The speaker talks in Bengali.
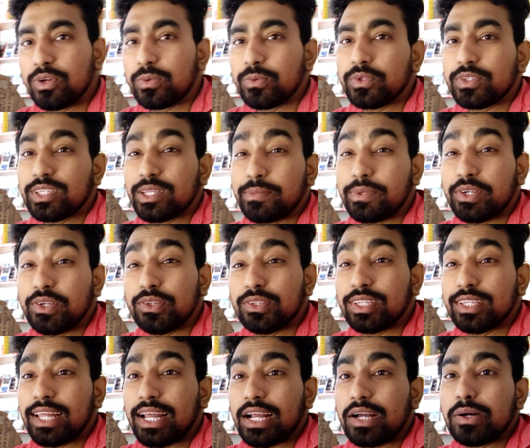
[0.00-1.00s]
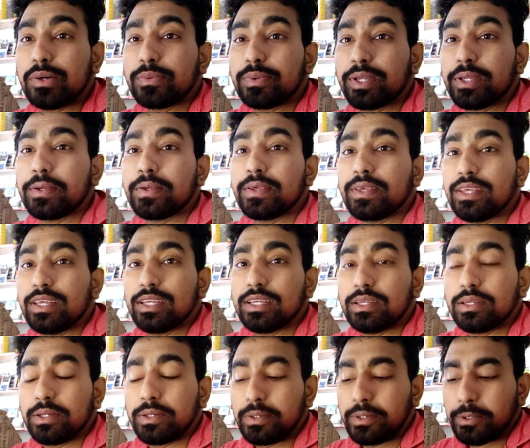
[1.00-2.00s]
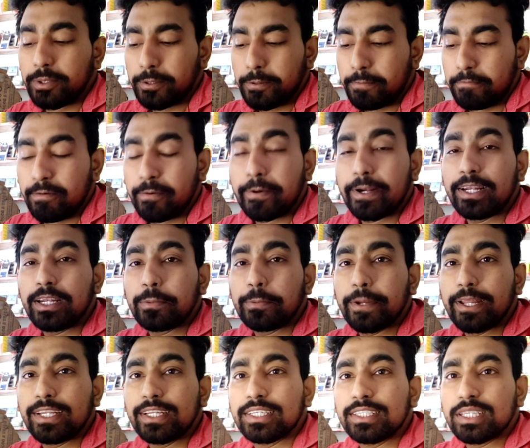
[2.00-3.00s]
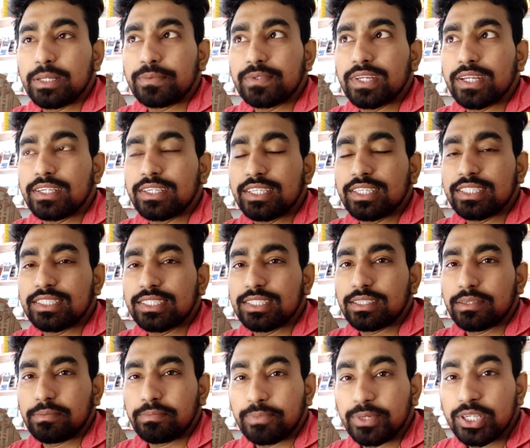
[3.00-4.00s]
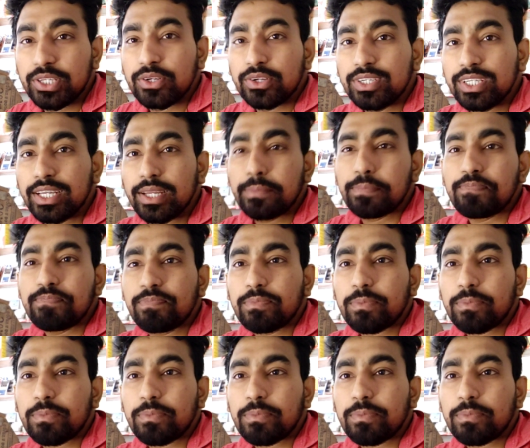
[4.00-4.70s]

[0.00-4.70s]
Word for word: পরবর্তী ভিডিওতে দেখা হবে মোবাইল রিপেয়ারিং টিপস অ্যান্ড ট্রিক্স ভিডিও নিয়ে